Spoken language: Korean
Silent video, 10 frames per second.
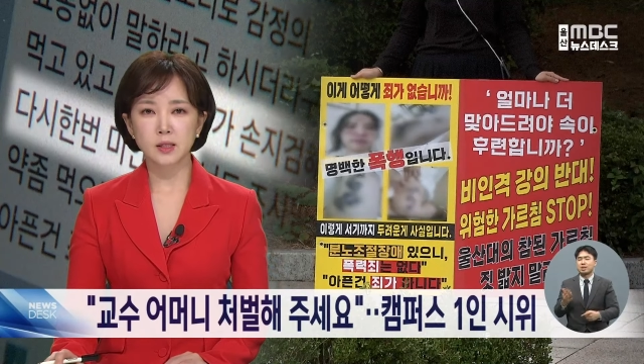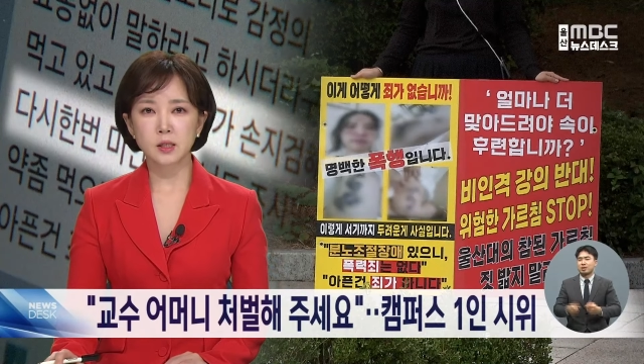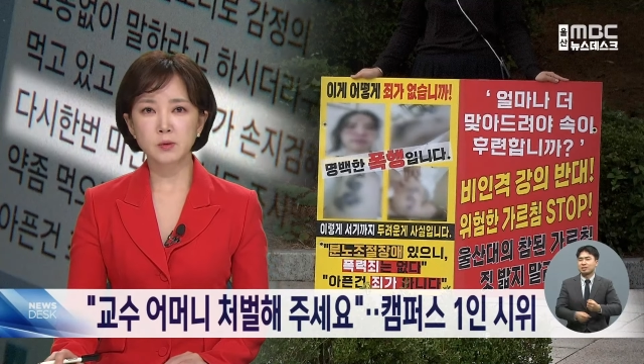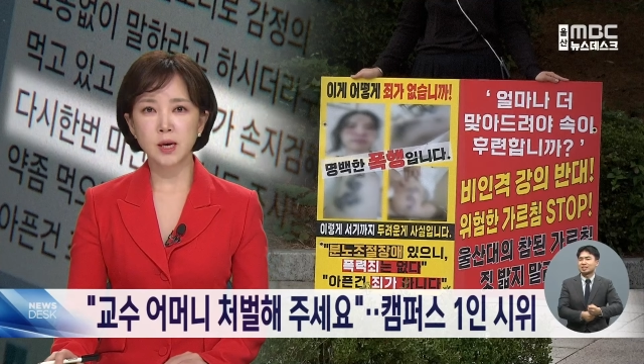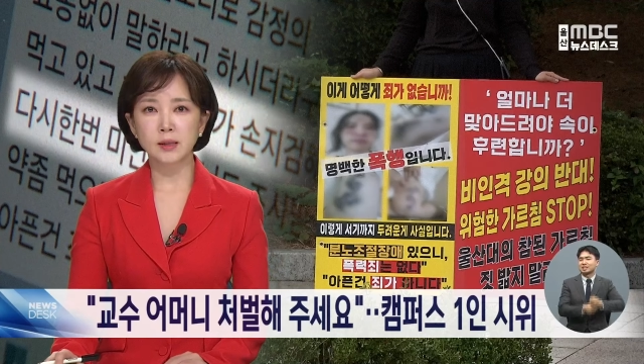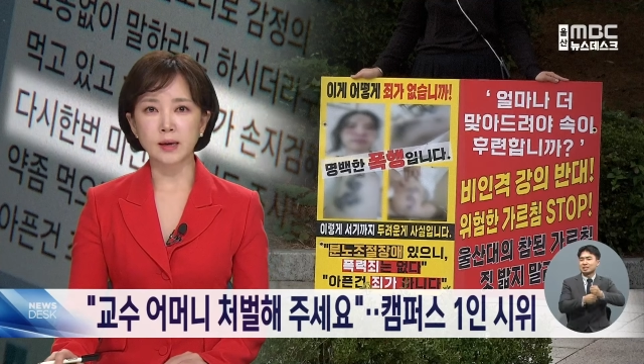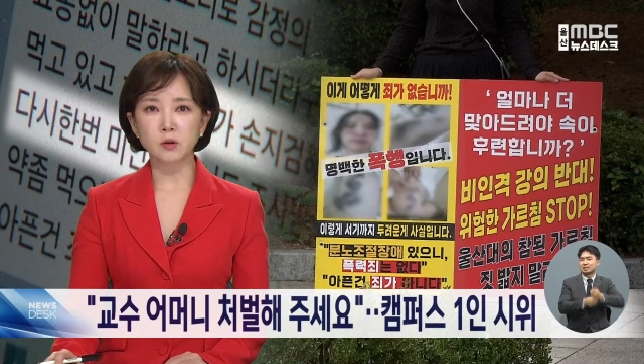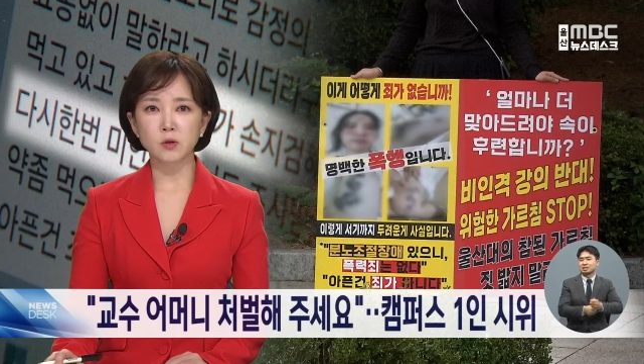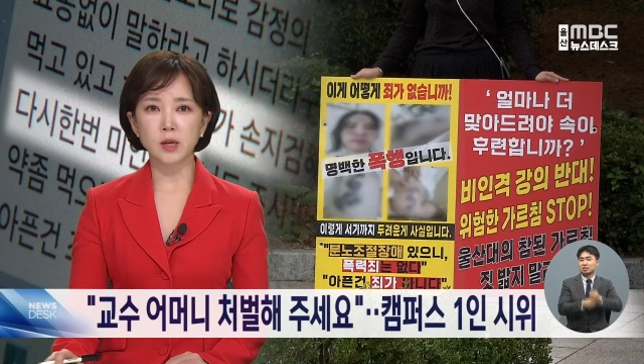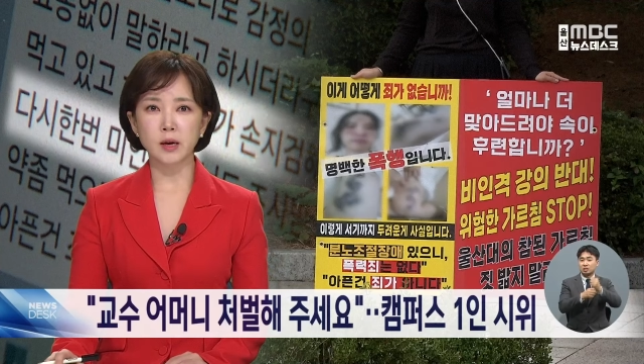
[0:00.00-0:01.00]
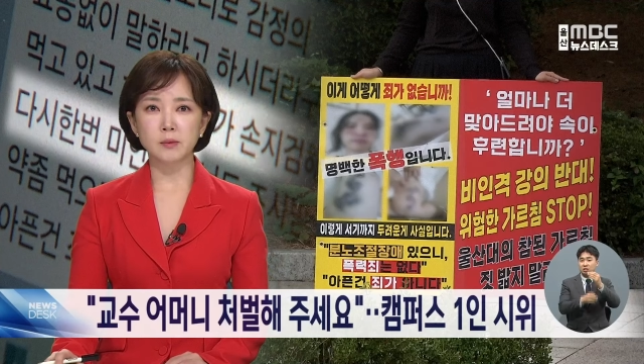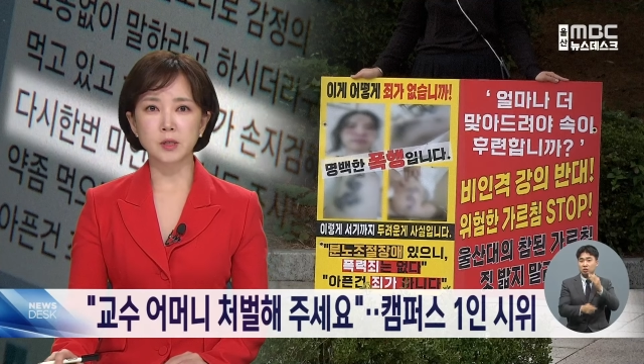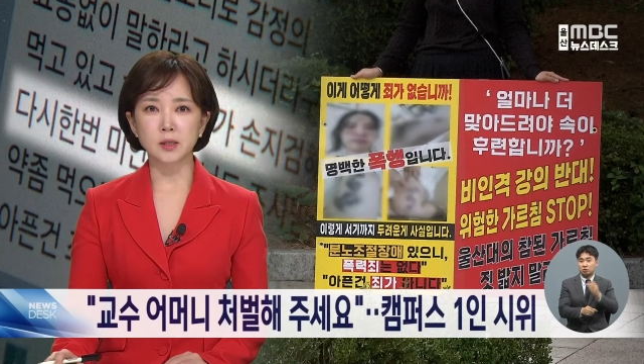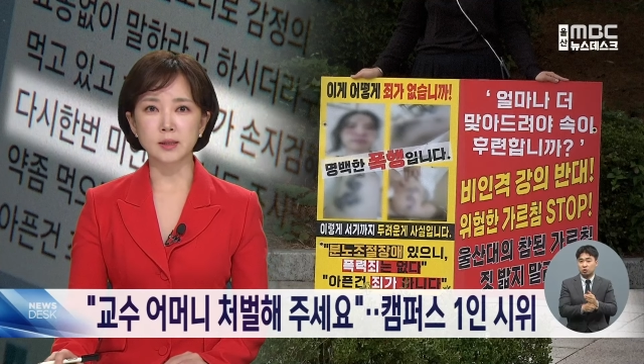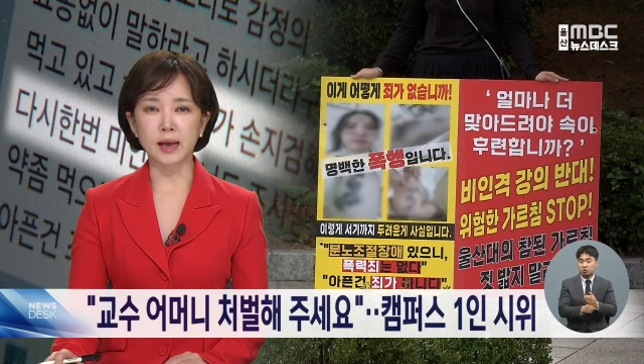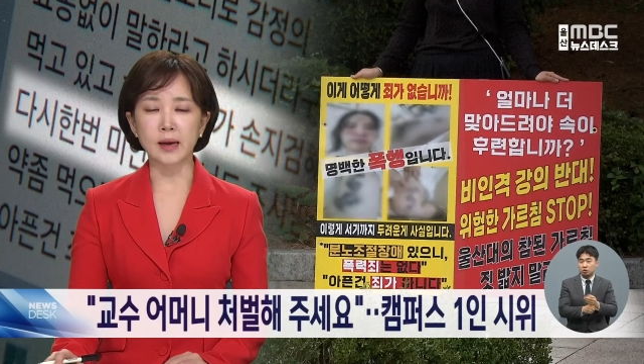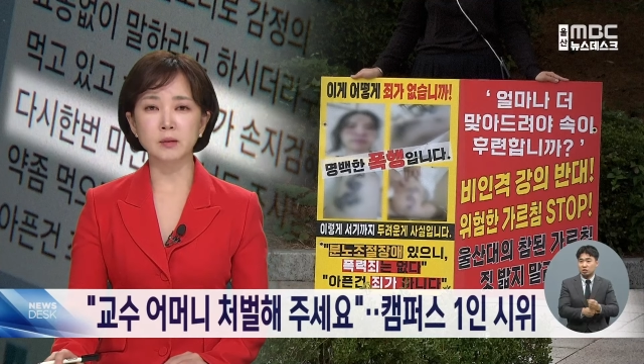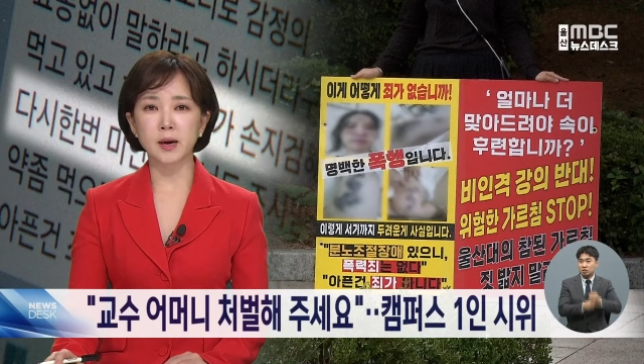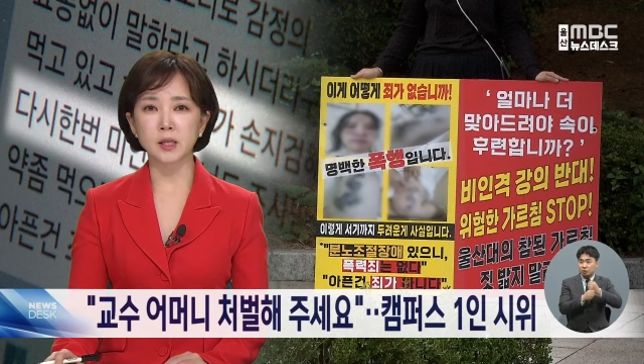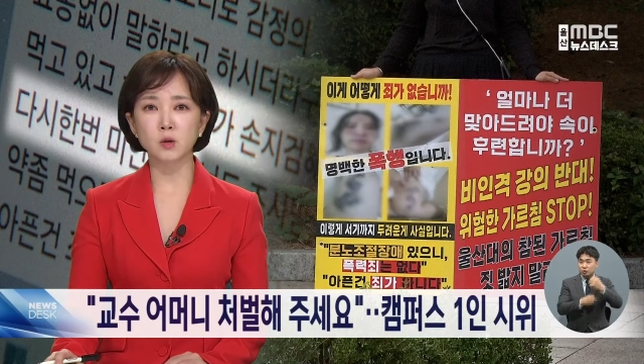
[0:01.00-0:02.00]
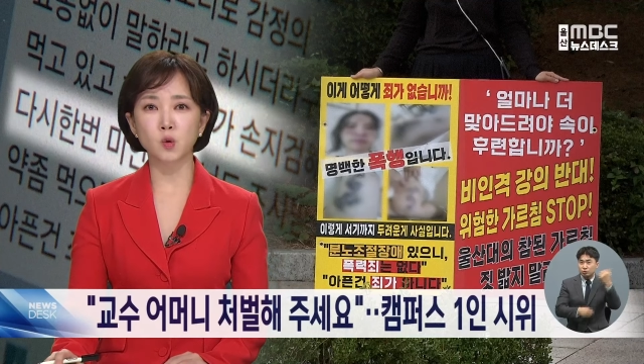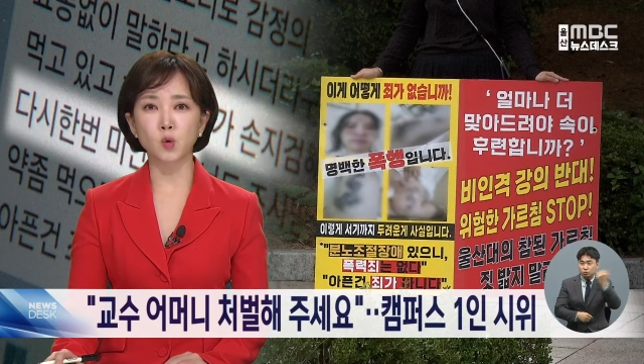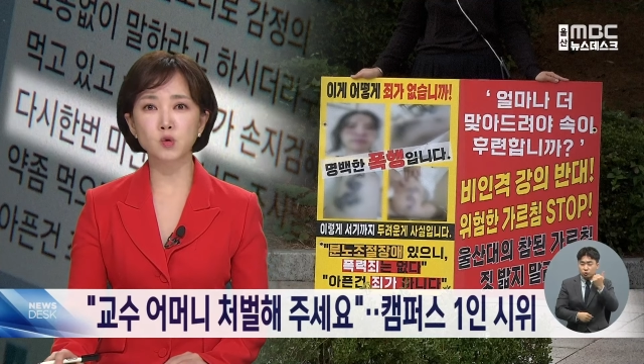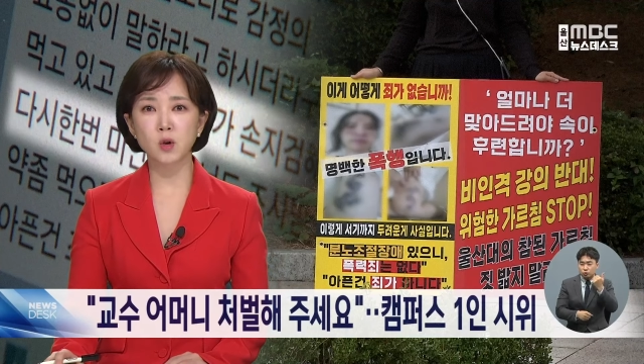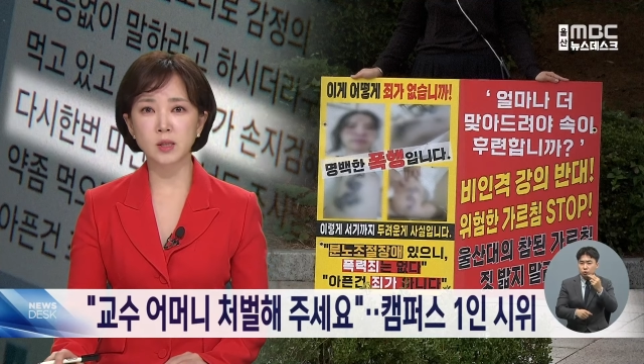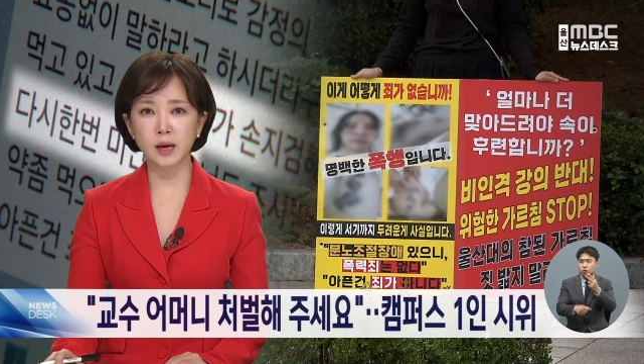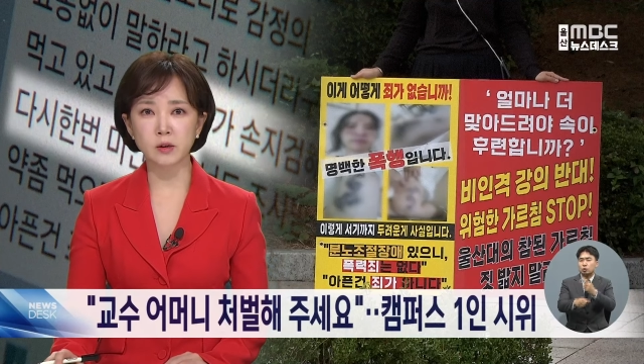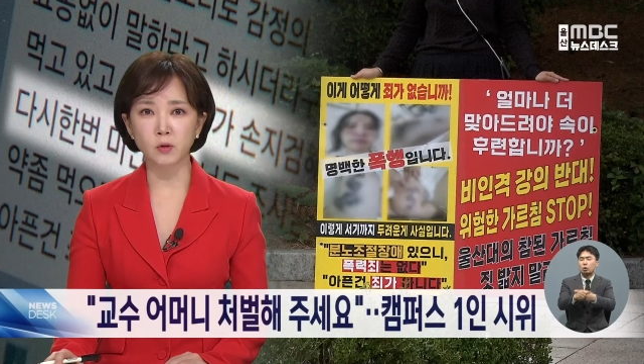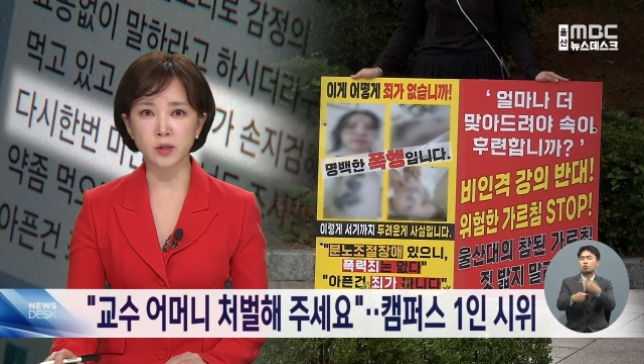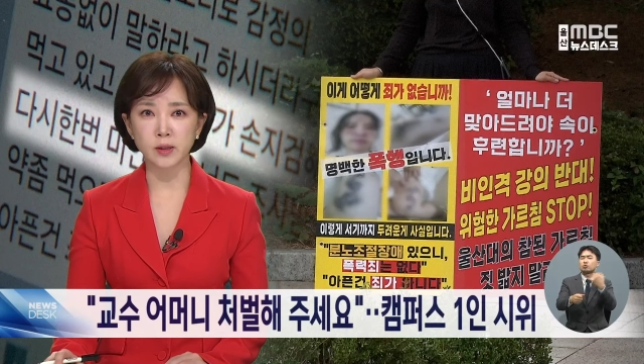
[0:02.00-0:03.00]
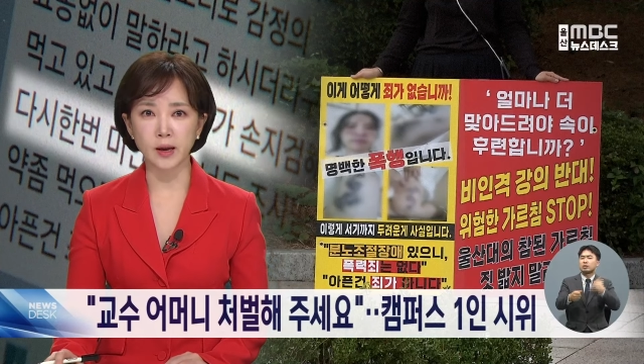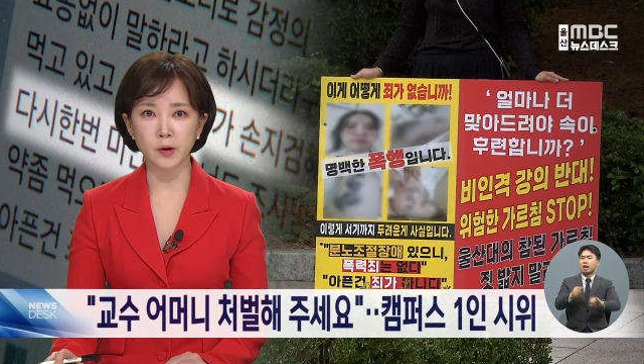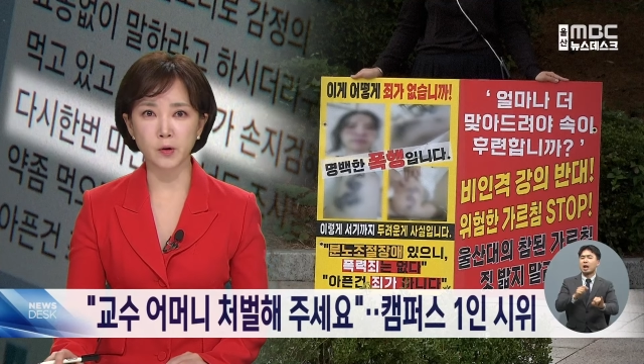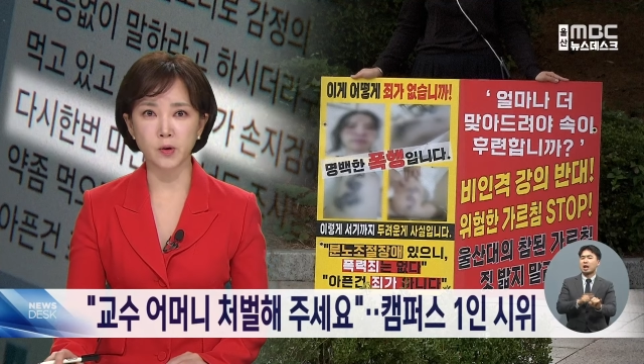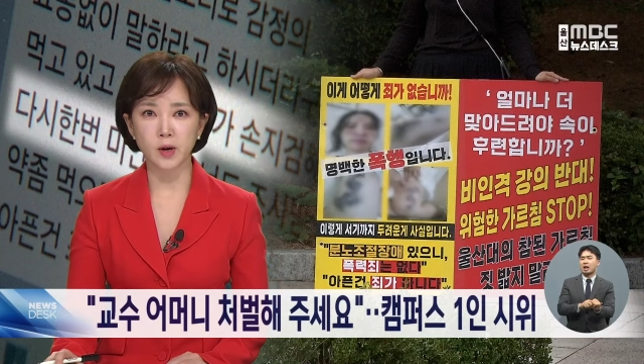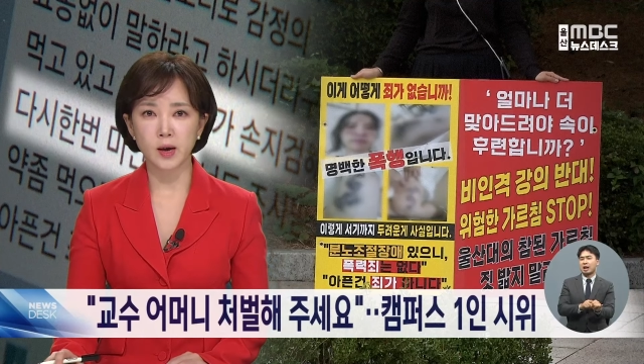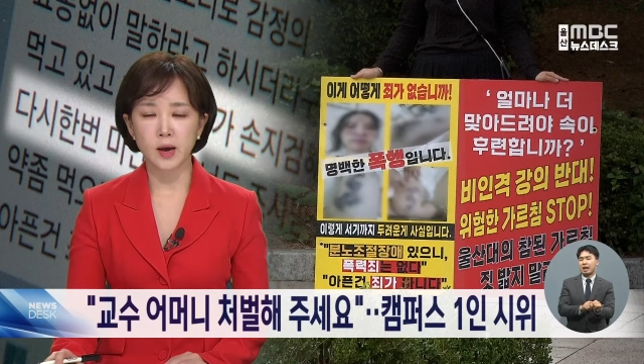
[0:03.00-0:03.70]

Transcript: 시위에 나선 사람은 다름 아닌 교수의 딸이었는데요.